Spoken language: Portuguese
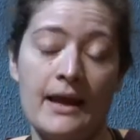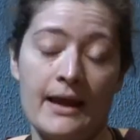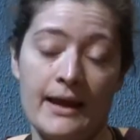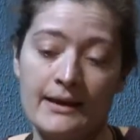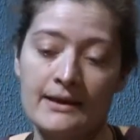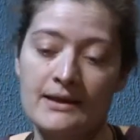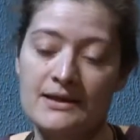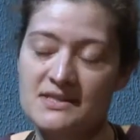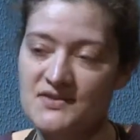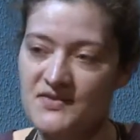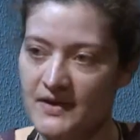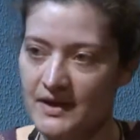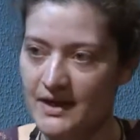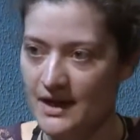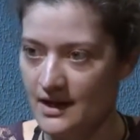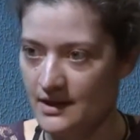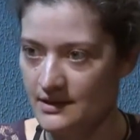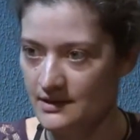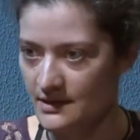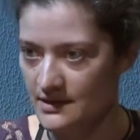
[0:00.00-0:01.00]
é
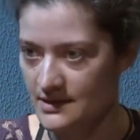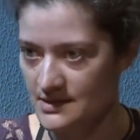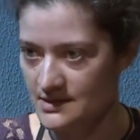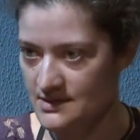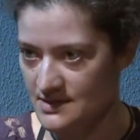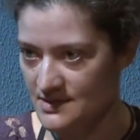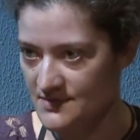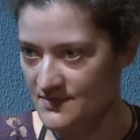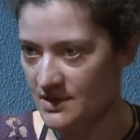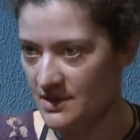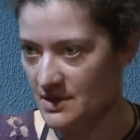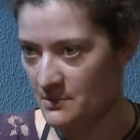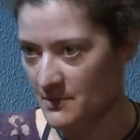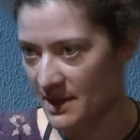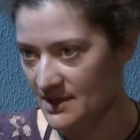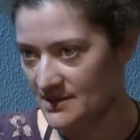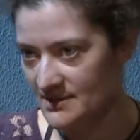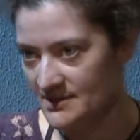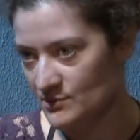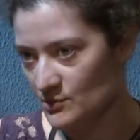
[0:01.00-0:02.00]
classificada, esses
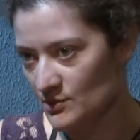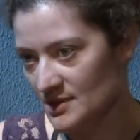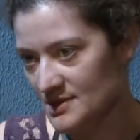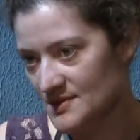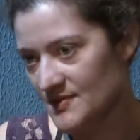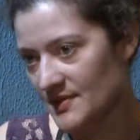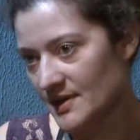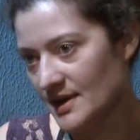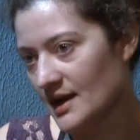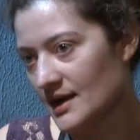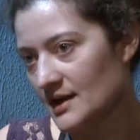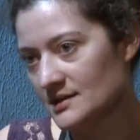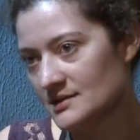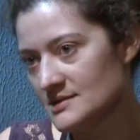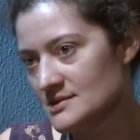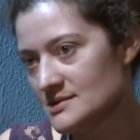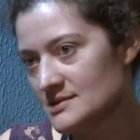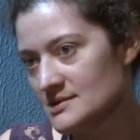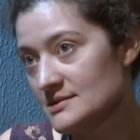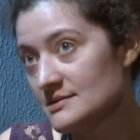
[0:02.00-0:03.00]
fragmentos são
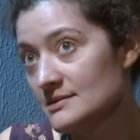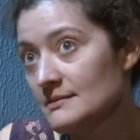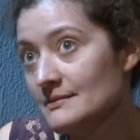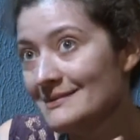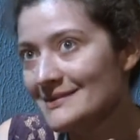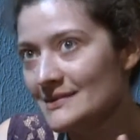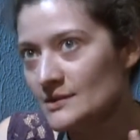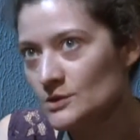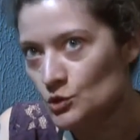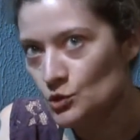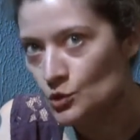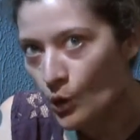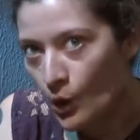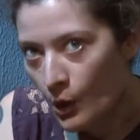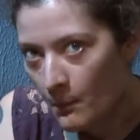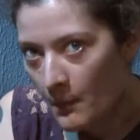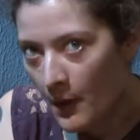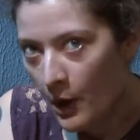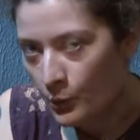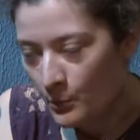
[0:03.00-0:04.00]
classificados
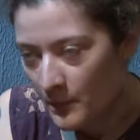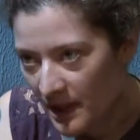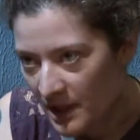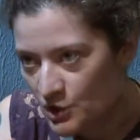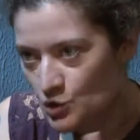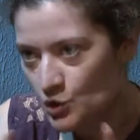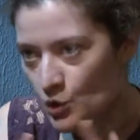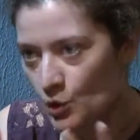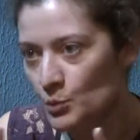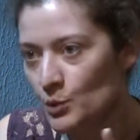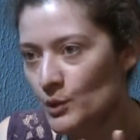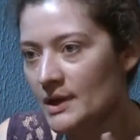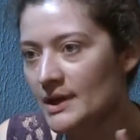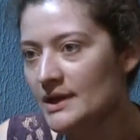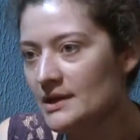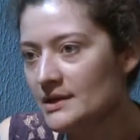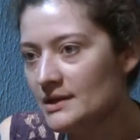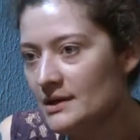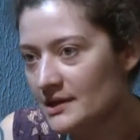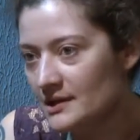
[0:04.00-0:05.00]
normalmente como
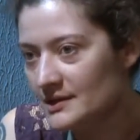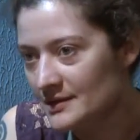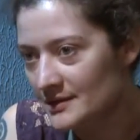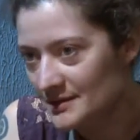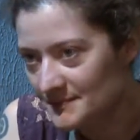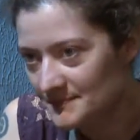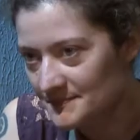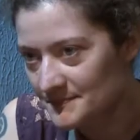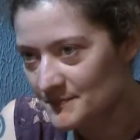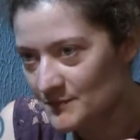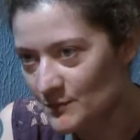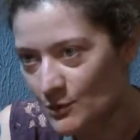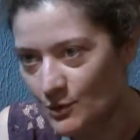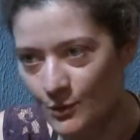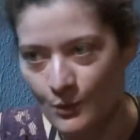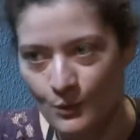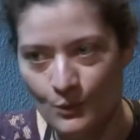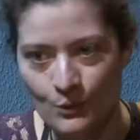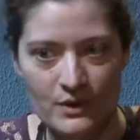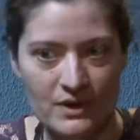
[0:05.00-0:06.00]
lírica,
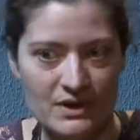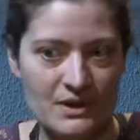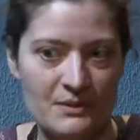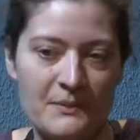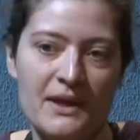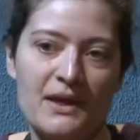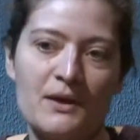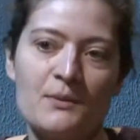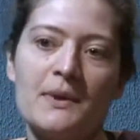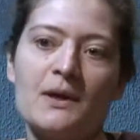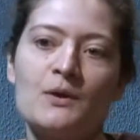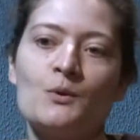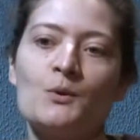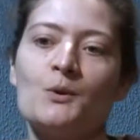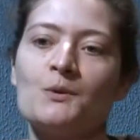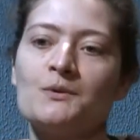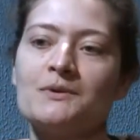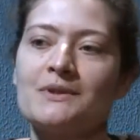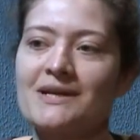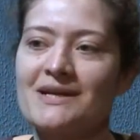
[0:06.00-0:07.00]
hum. o que também é uma
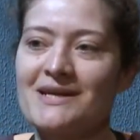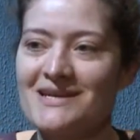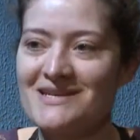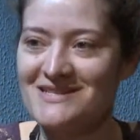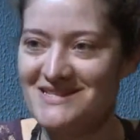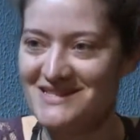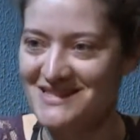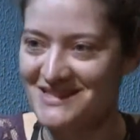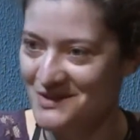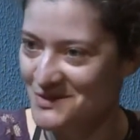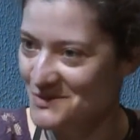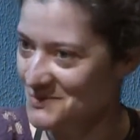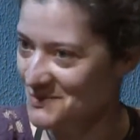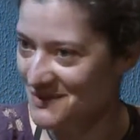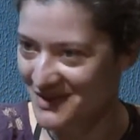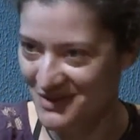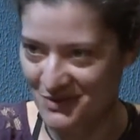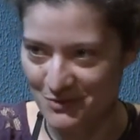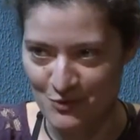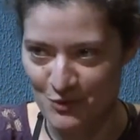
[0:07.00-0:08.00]
outra questão
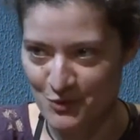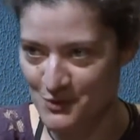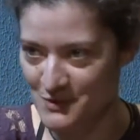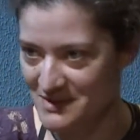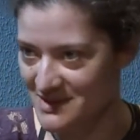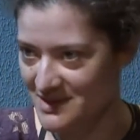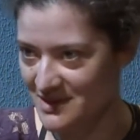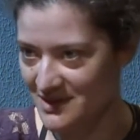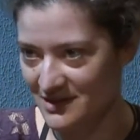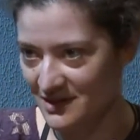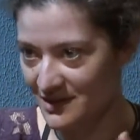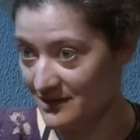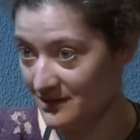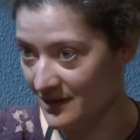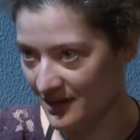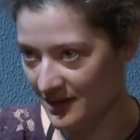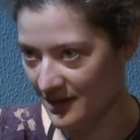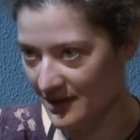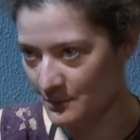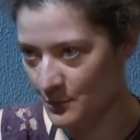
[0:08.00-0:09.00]
que eu não vou conseguir
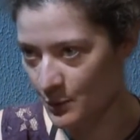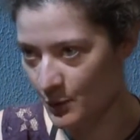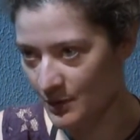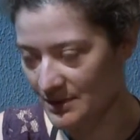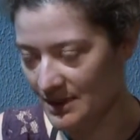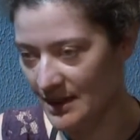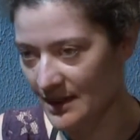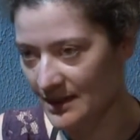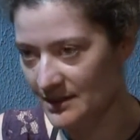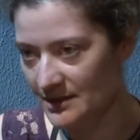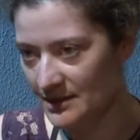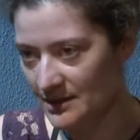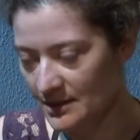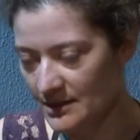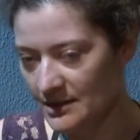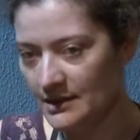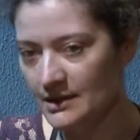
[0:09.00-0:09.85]
né, abordar aqui.